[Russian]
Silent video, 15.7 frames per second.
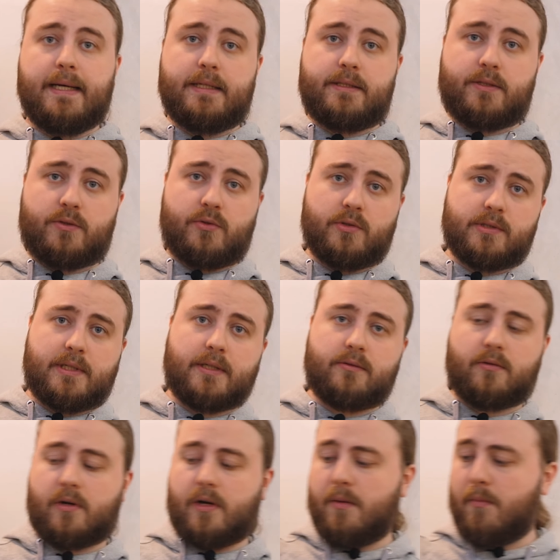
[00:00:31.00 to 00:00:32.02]
Это тот,
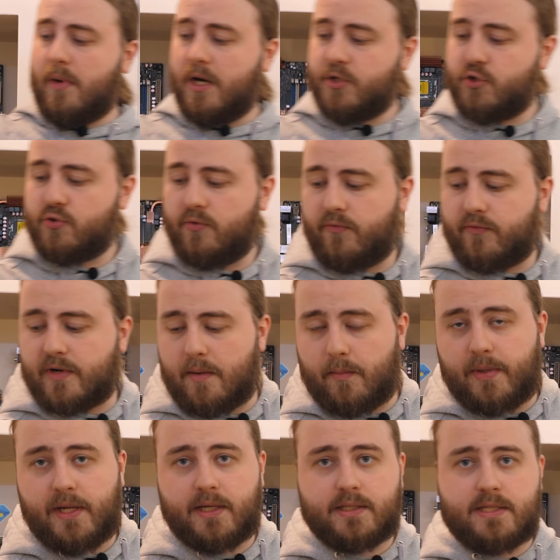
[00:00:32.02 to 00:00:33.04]
который мачо в
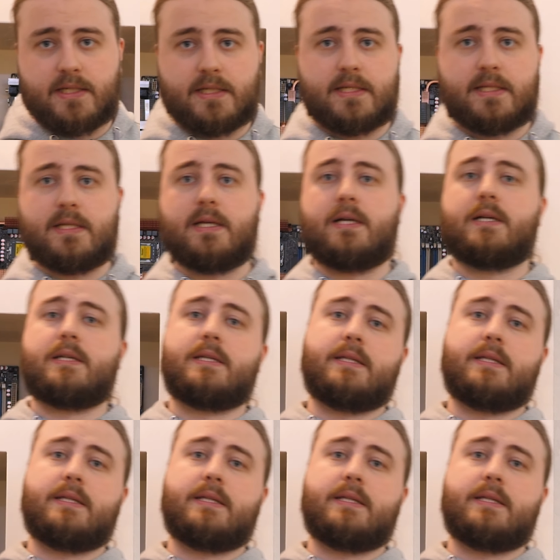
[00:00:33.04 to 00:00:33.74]
комплекте со